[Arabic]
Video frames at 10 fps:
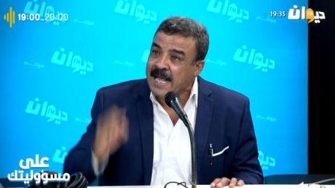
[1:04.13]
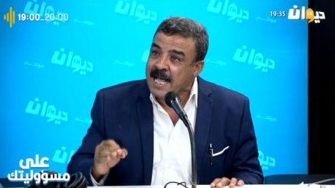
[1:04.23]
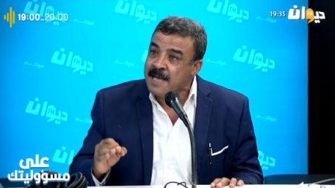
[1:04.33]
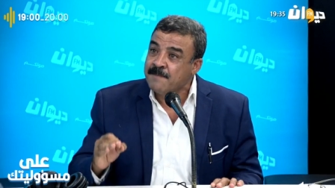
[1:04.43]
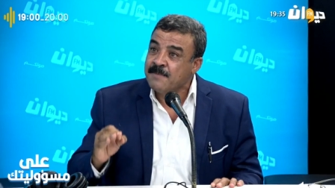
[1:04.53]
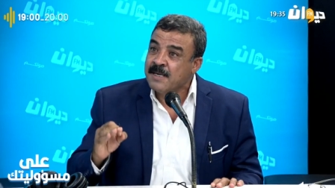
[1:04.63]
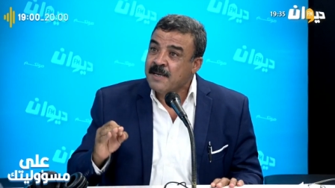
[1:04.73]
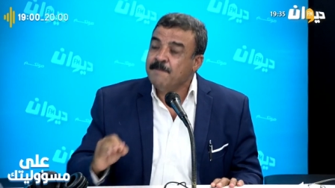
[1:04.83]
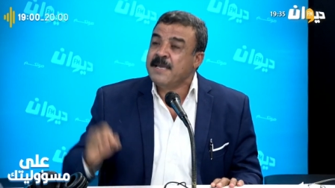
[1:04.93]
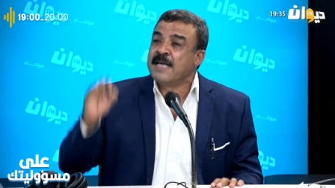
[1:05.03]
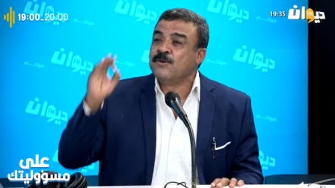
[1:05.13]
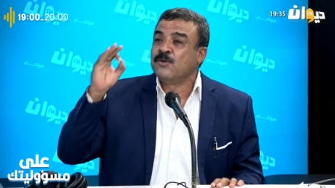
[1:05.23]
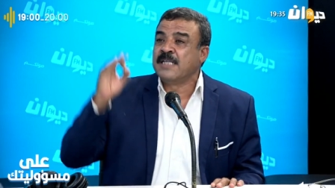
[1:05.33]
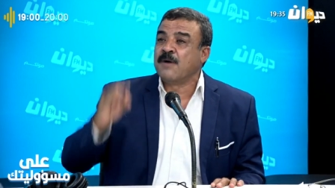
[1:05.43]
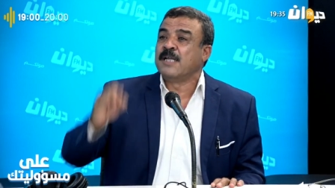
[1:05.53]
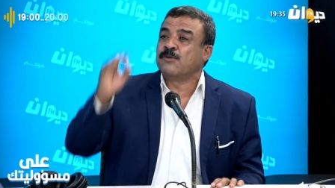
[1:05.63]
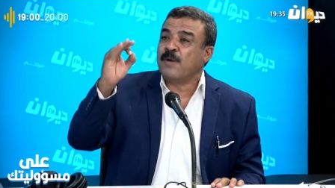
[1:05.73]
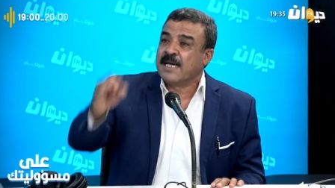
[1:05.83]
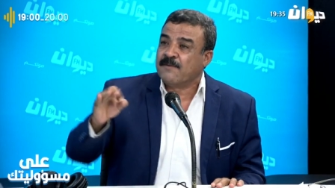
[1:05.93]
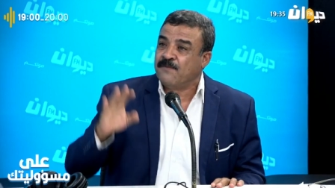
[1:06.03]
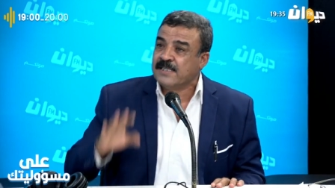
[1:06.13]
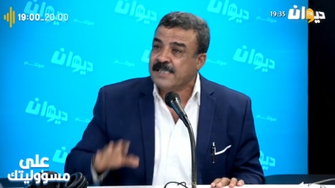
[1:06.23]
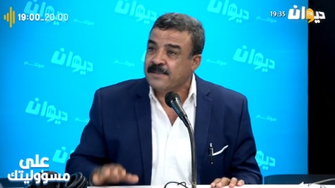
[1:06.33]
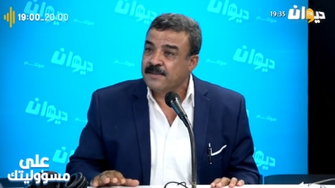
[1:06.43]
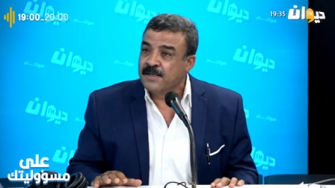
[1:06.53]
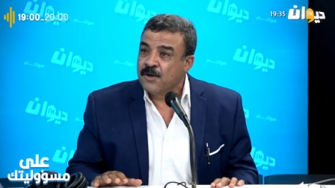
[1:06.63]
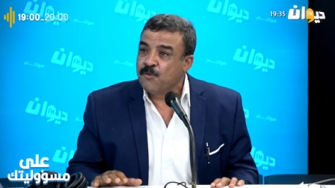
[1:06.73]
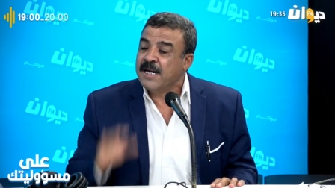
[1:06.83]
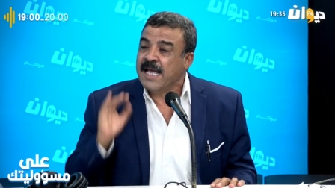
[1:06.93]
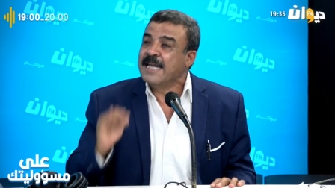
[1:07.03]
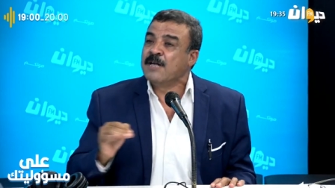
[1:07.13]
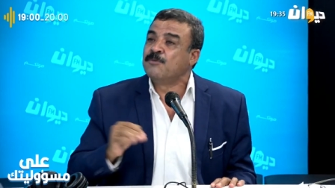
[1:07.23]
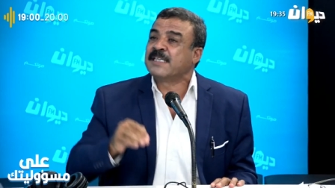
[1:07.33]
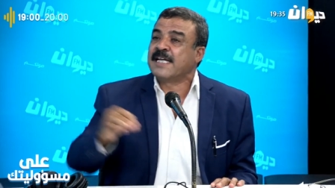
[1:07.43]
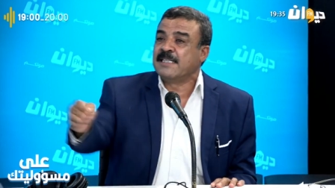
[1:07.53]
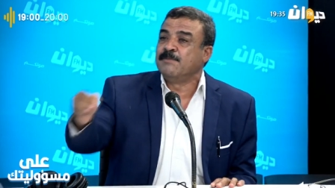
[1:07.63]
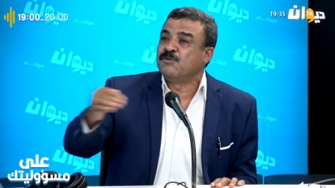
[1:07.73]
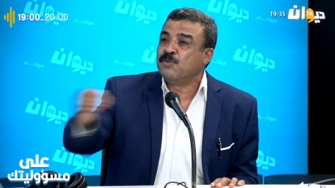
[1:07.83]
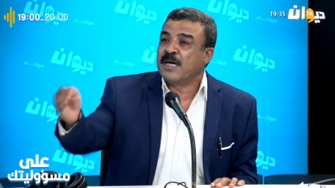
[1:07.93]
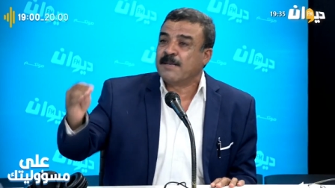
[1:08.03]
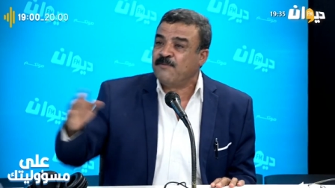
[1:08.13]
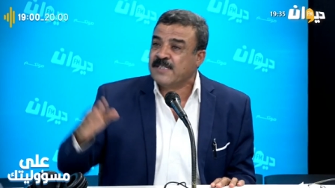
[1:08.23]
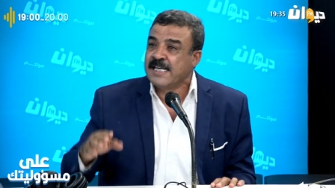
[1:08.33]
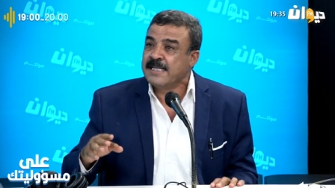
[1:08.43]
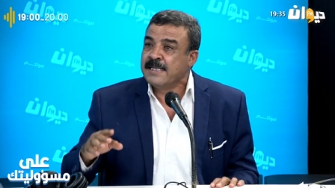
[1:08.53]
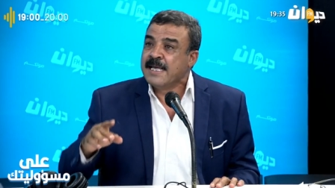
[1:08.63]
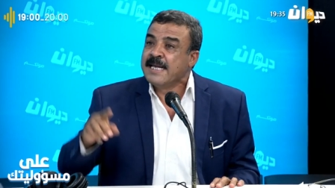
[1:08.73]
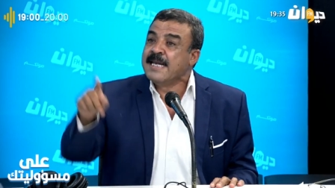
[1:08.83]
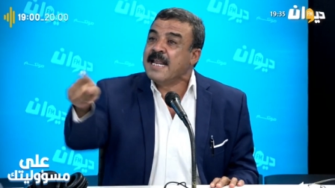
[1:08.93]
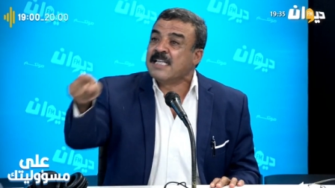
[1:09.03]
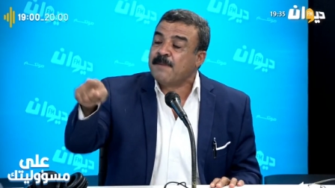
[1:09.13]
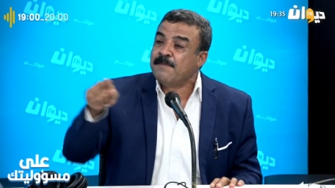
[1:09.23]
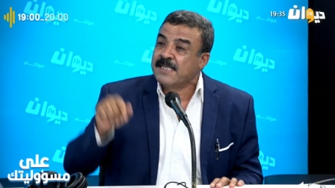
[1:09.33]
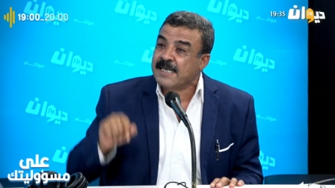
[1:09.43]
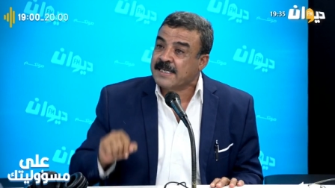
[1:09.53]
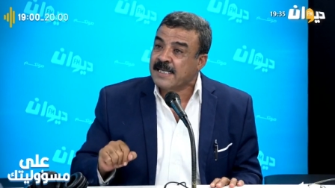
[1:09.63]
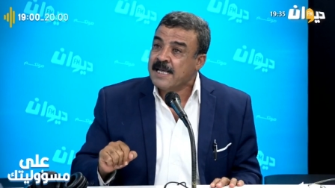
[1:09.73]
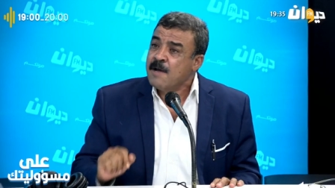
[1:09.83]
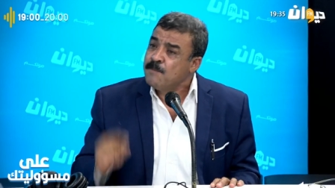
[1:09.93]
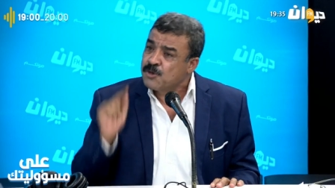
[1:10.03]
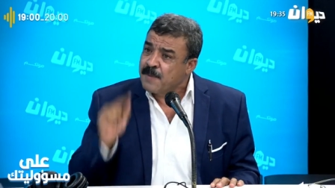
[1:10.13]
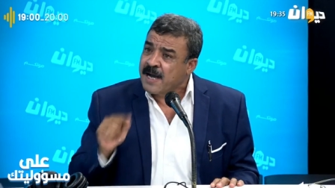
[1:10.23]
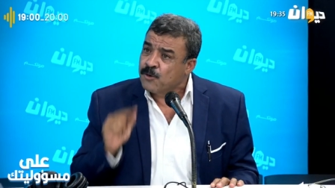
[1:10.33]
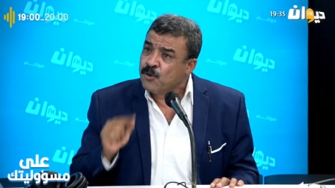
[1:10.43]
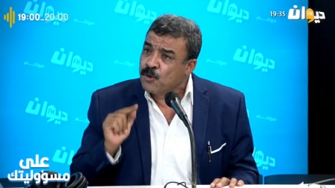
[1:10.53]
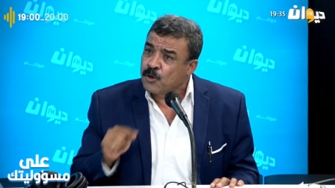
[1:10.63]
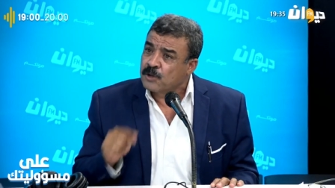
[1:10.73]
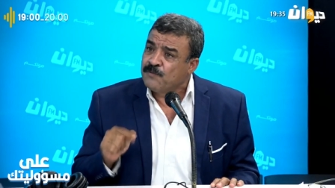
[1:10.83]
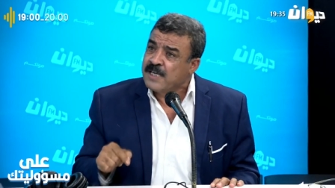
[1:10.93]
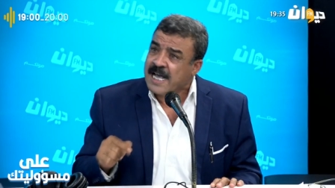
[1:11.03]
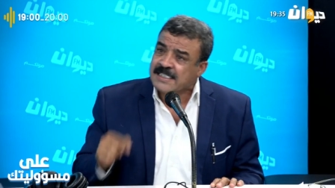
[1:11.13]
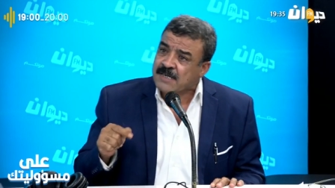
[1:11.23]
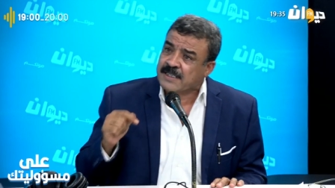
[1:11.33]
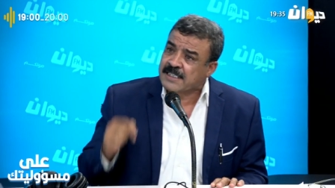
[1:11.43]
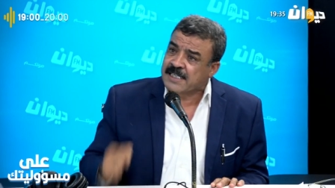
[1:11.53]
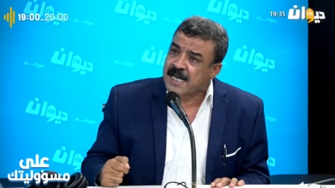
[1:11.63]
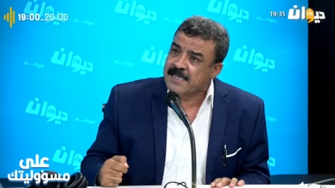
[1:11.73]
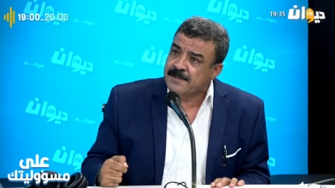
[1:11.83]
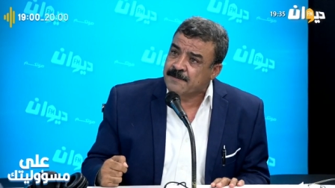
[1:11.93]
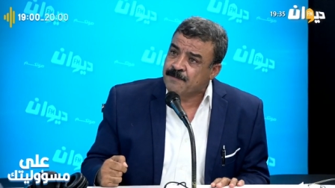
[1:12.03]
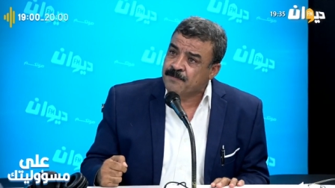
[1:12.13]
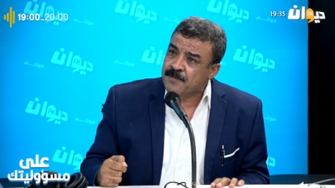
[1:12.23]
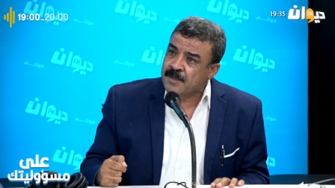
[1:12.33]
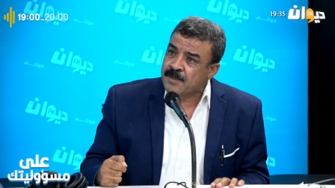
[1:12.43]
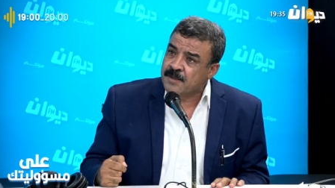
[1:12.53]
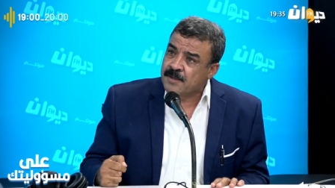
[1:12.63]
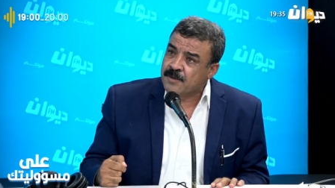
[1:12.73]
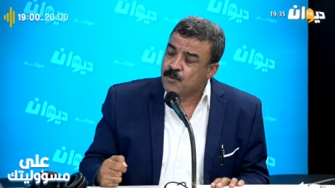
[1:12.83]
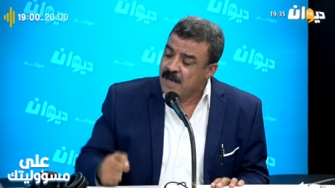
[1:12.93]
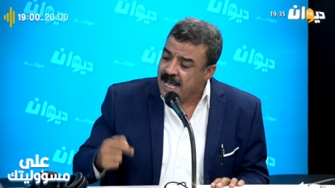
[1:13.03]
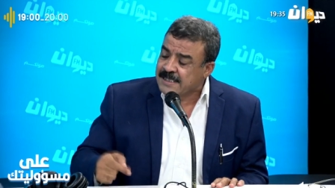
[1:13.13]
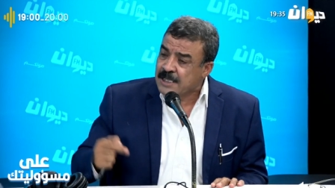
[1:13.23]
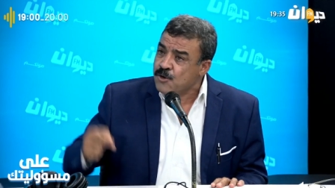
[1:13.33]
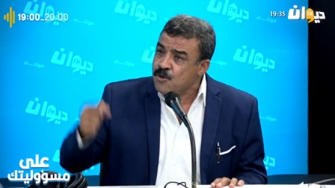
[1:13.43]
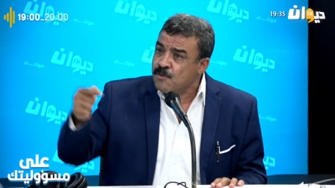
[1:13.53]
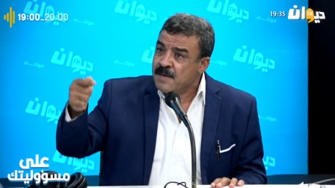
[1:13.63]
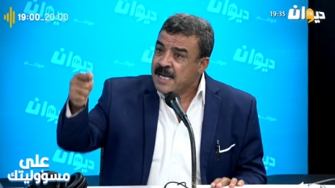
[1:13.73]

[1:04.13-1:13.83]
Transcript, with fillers: العام بأن الدولة تحارب الفساد والحال أنه ما تقدمش في محاربة الفساد للأسباب اللي ذكرتها مش معقول قطب فيه 10 و11 قاضي ولحد اليوم